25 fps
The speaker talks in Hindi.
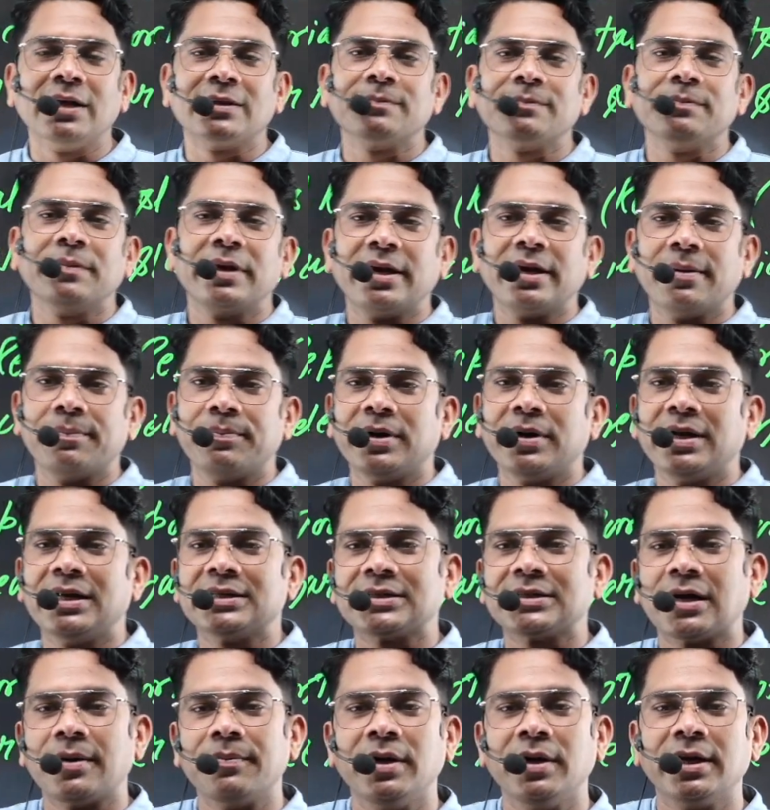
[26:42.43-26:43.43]
में ही अपन ने
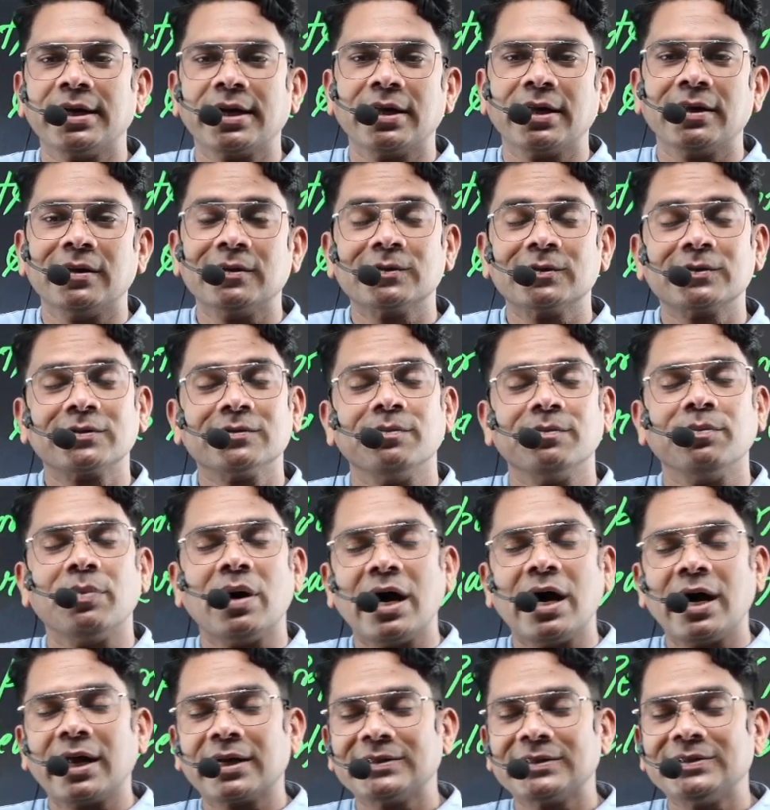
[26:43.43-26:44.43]
शामिल किया था दोस्तों
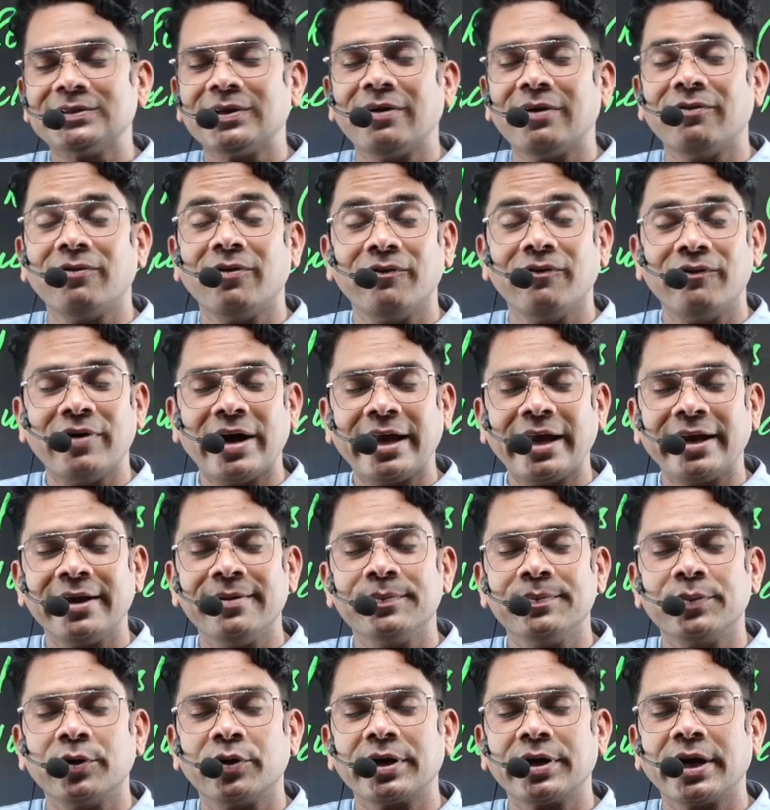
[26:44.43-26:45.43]
बाघ जो है वो वेरी
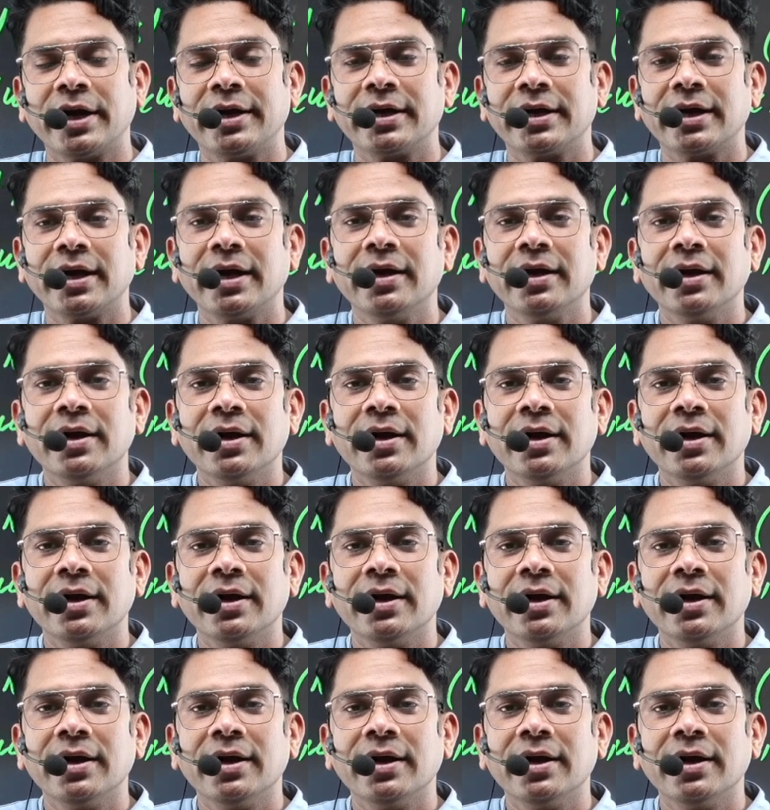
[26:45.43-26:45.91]
इंपॉर्टेंट है